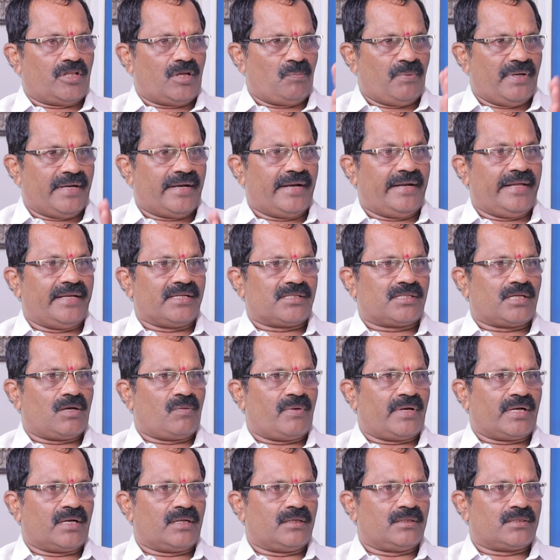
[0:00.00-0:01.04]
தம்பி கணேஷ்
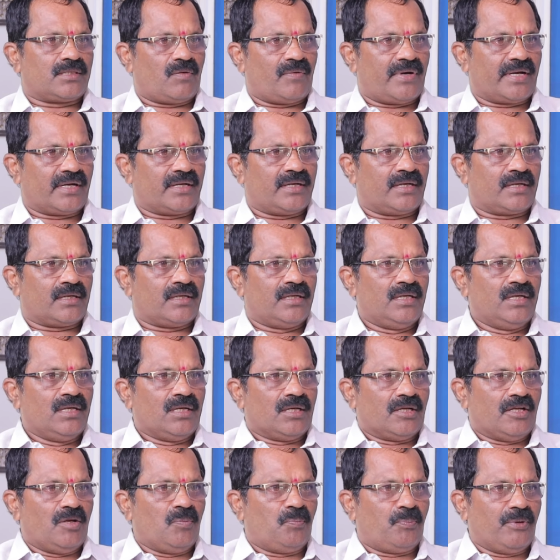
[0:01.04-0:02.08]
சவார் சவார்கர்
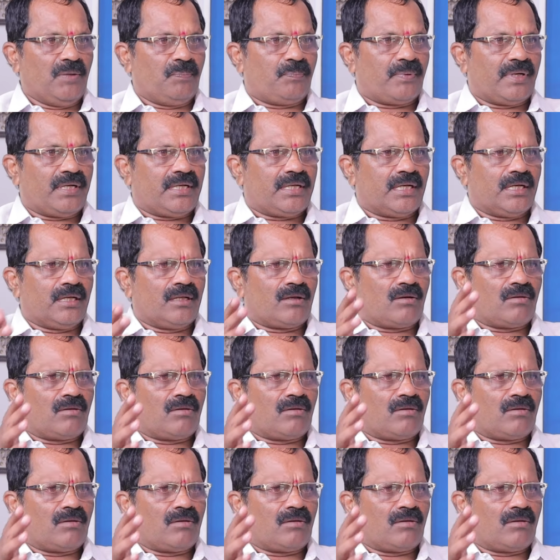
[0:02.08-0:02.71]
இப்படிப்பட்ட